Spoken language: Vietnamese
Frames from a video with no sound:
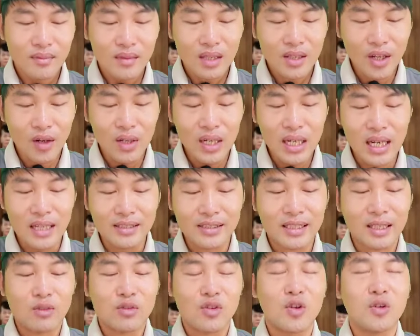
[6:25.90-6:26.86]
Nối lời
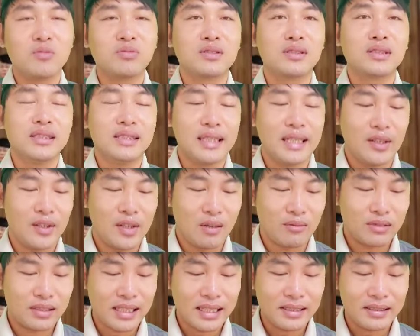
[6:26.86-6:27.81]
sau cùng trước khi hội
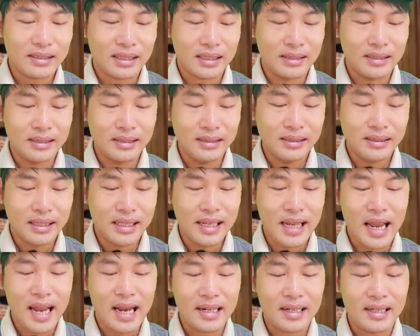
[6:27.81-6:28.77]
đồng xét xử nghị
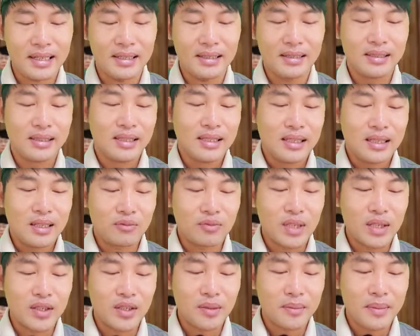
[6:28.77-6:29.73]
án đó, Ngọc
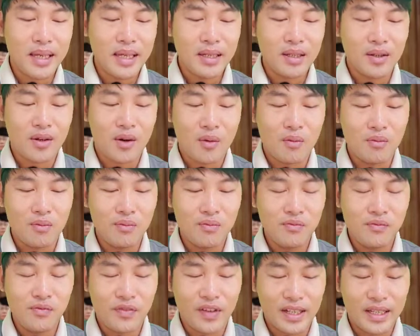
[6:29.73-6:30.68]
Trinh cho biết
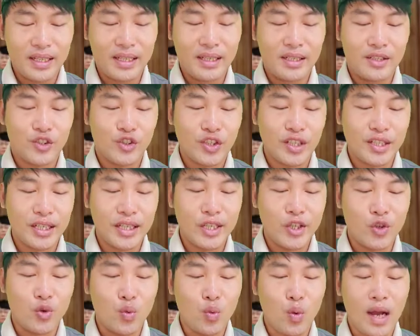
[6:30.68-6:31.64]
cũng vì suy nghĩ
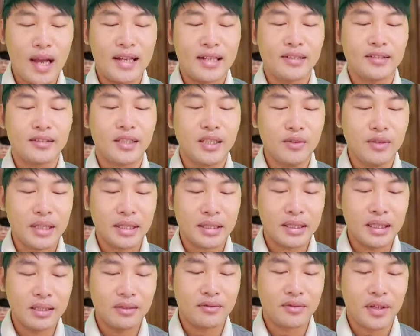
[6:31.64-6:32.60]
chủ quan, thiếu nhận
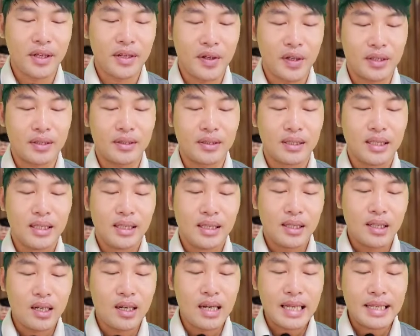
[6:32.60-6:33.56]
thức về lực
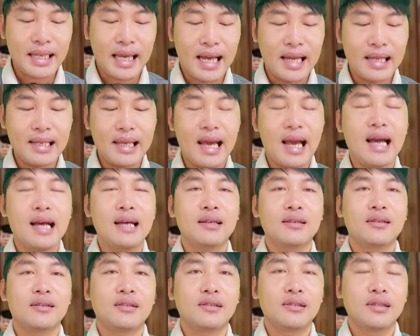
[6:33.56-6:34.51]
nên đã trả giá
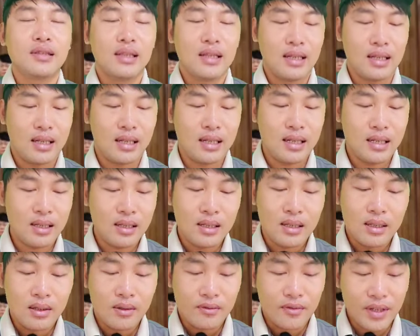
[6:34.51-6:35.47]
à,
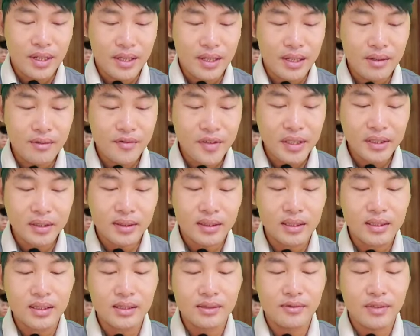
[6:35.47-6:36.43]
về những vết
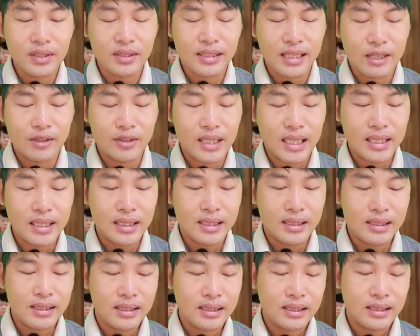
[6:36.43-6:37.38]
thương vết sẹo trên
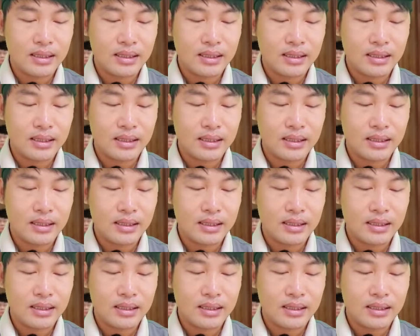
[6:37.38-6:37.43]
người